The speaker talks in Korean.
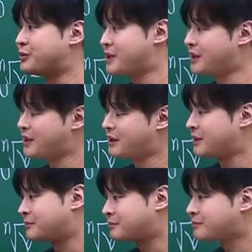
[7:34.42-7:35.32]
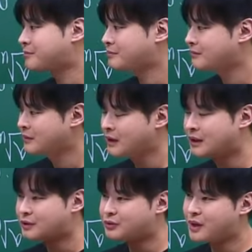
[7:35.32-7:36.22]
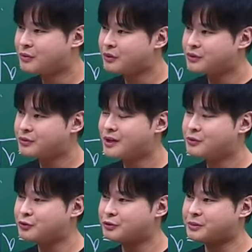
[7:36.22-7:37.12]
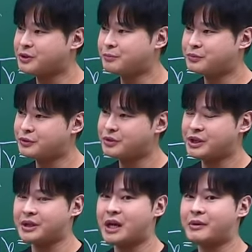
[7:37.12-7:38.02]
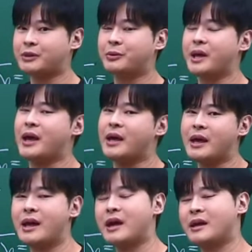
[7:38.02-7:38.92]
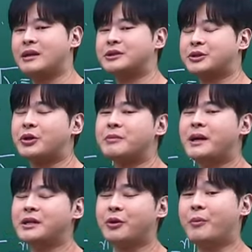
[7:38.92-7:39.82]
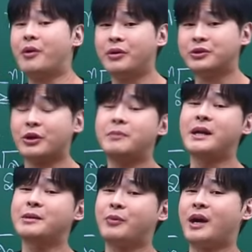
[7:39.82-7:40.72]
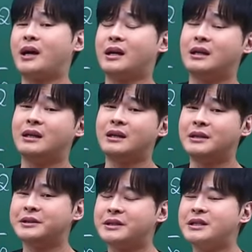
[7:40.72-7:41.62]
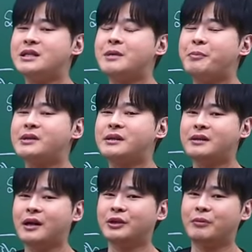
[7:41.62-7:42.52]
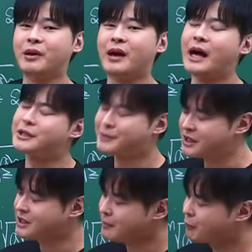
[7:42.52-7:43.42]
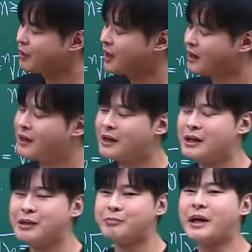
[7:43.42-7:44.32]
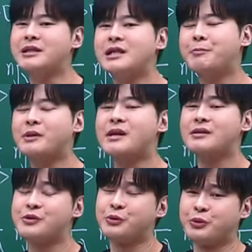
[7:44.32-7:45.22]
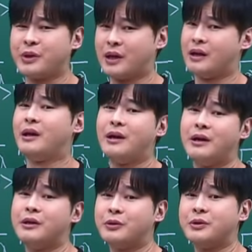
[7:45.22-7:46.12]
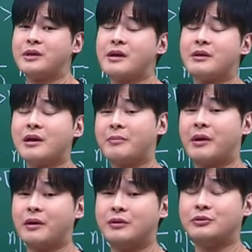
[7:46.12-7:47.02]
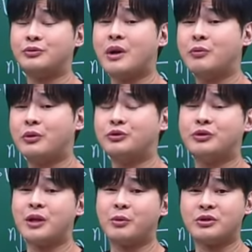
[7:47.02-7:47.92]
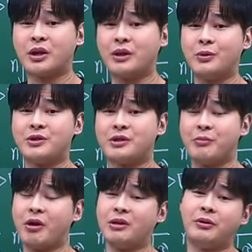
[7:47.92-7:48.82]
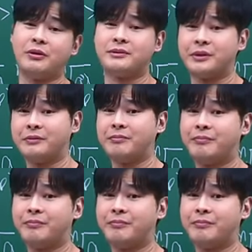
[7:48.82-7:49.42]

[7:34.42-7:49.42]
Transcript: 공식이 수학원, 수학2 미적분, 기하, 확통의 절반이 넘어. 절반이 뭐야? 70%가 넘어. 아, 70이 뭐야? 80% 정도 돼. 너네 생각해봐. 수학원 중에 뭐 제대로 증명하는 거 있어요?